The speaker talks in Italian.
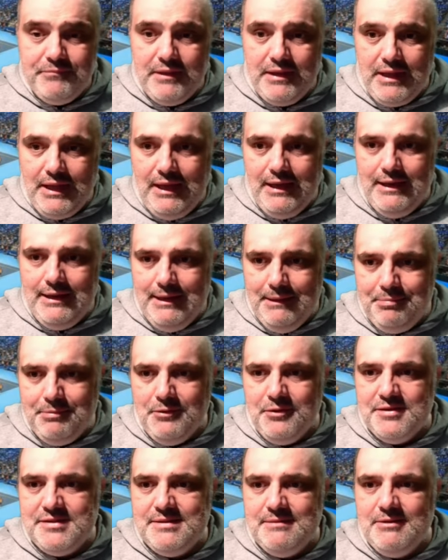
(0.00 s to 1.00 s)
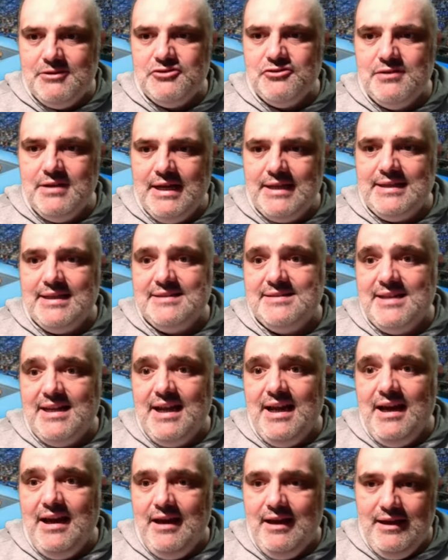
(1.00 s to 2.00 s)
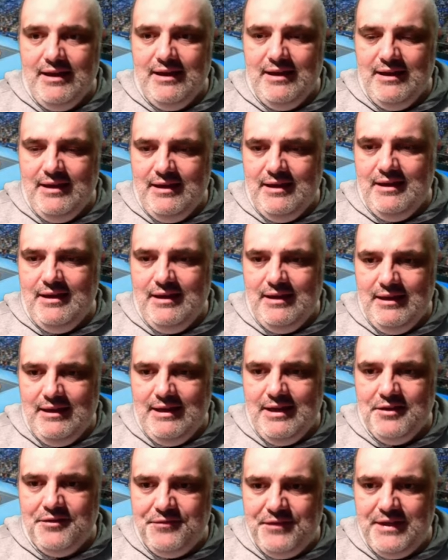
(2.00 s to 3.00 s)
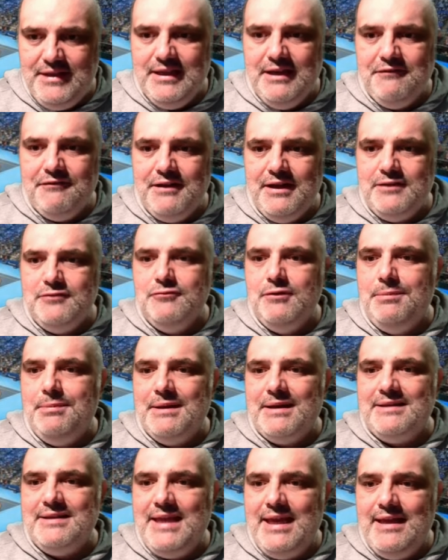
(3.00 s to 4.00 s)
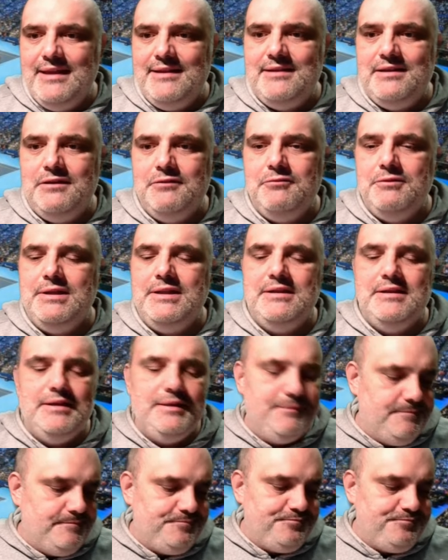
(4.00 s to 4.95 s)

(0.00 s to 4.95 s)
mm, la prossima giornata sarà eh, la sfida fra i due perdenti quindi